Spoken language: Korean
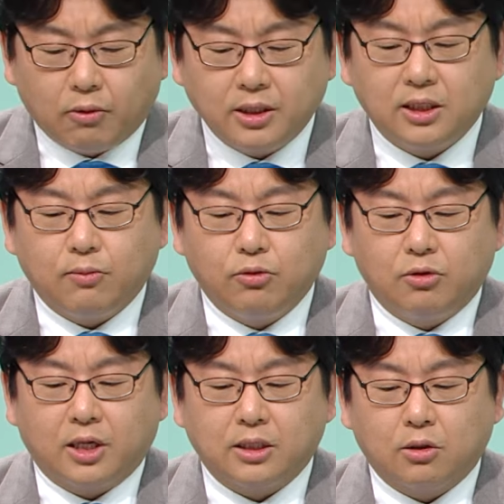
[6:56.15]

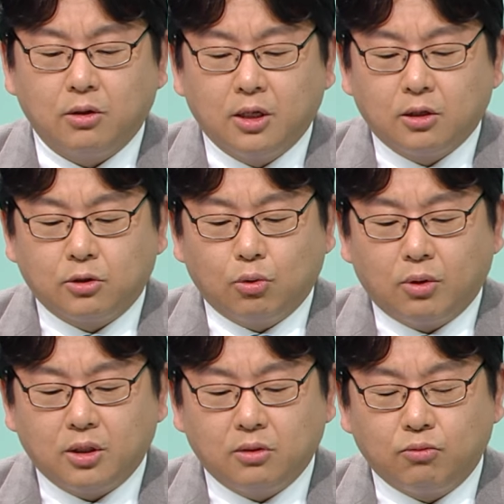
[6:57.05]
환자분들께서
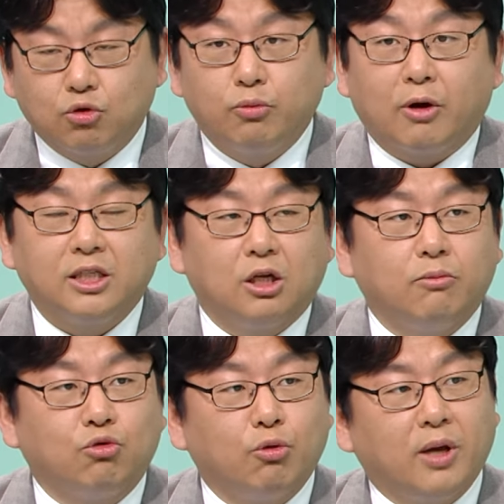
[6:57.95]
그동안은 무릎이 관절
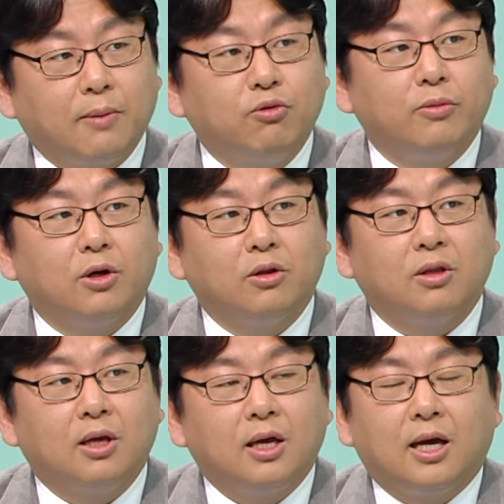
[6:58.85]
무릎이
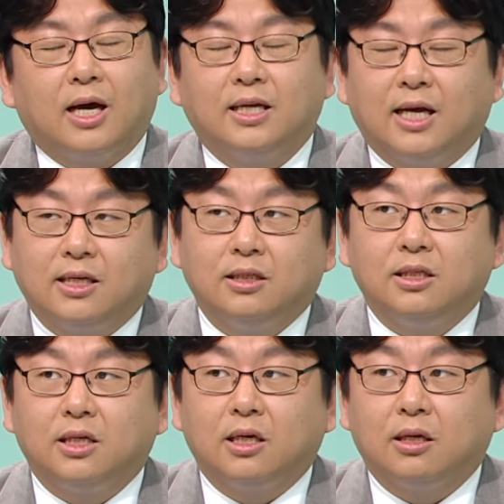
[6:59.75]
아프면 아 나는
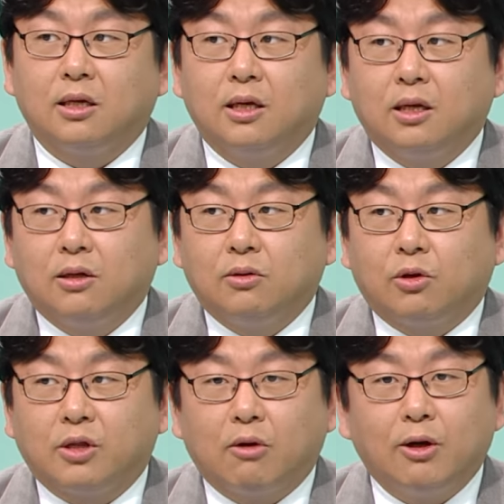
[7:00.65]
이제 더 이상